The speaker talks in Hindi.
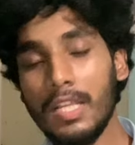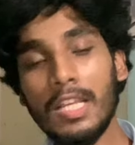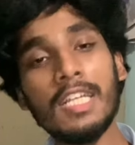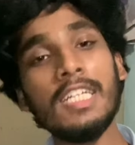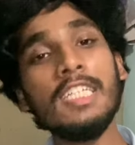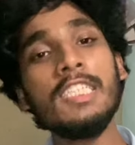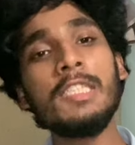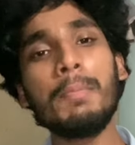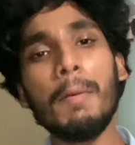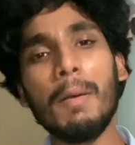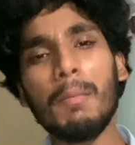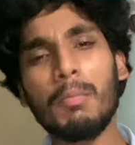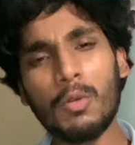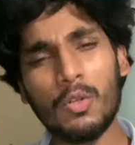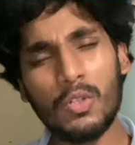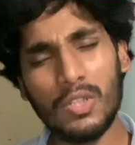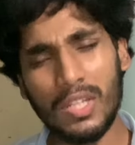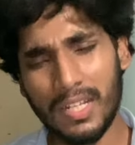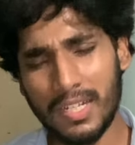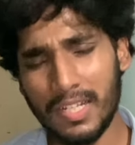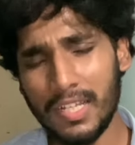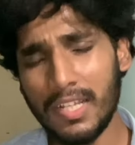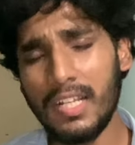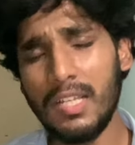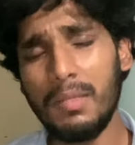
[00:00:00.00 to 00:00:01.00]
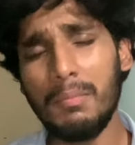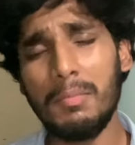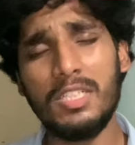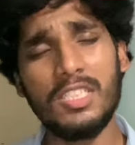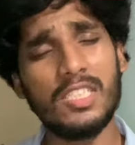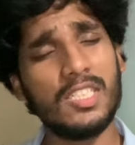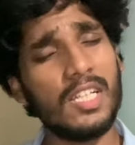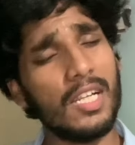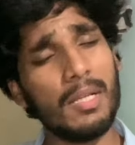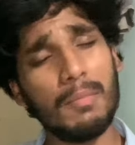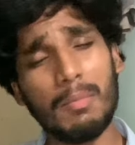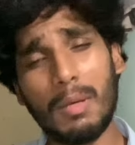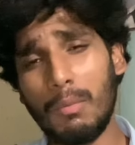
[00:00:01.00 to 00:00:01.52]
इस पर आपको देखने के लिए मिल
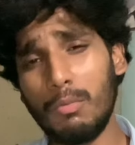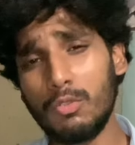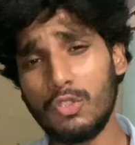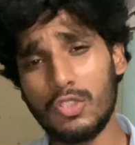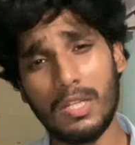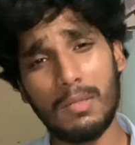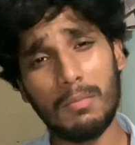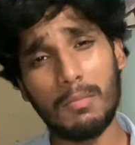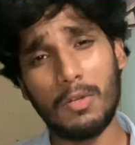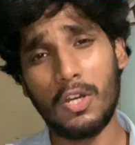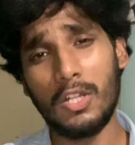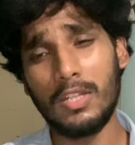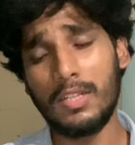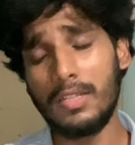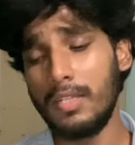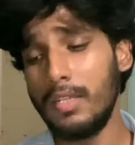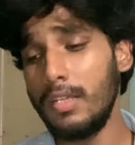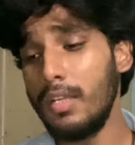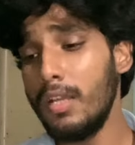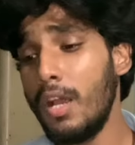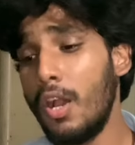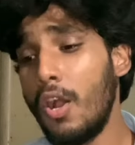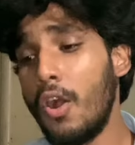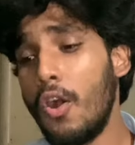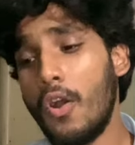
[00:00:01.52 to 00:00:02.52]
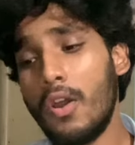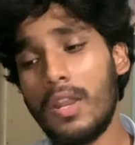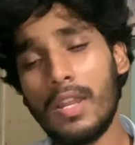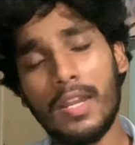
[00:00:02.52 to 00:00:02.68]
जाएंगे बाबूसान मोहंती और